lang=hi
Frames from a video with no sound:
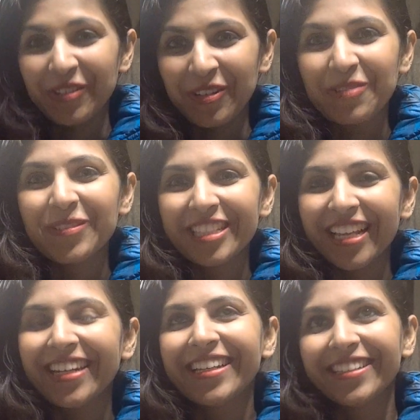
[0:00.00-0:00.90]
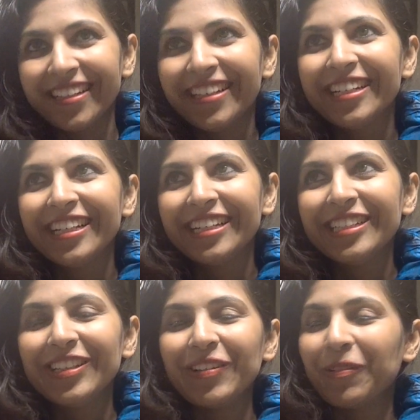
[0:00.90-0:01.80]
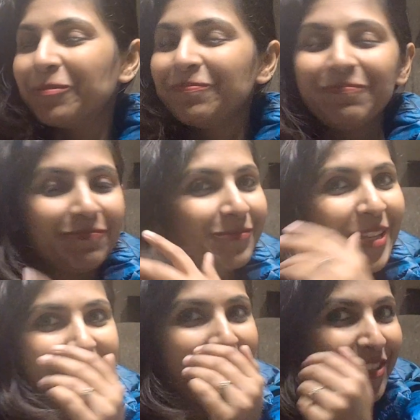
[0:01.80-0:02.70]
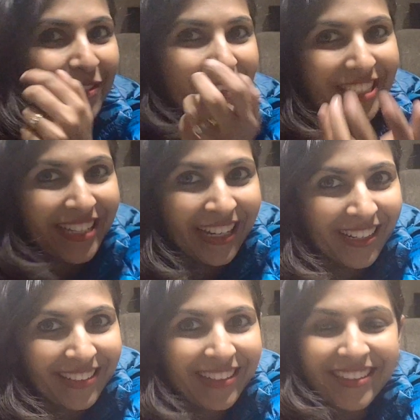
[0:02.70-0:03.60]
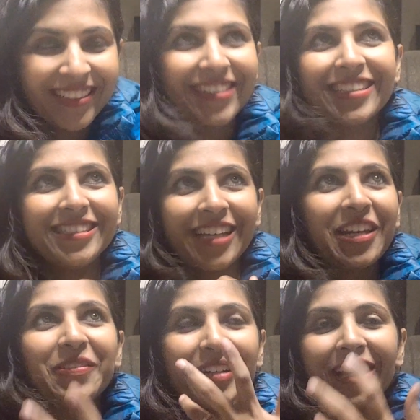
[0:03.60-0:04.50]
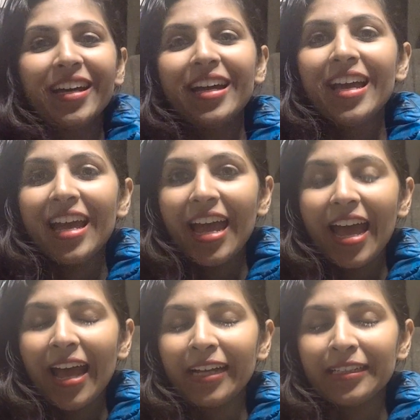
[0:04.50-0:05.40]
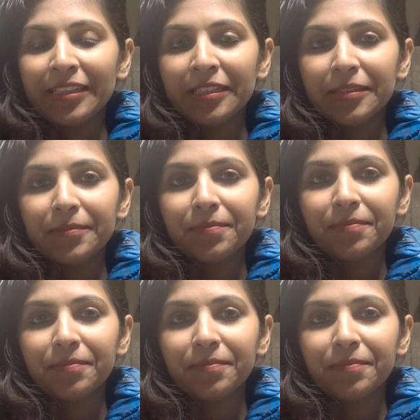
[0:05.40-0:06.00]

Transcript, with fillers: छुट्टियों पे चल रही थी तो मुझे आज ऑफिस जाना जाना पड़ा एंड uh,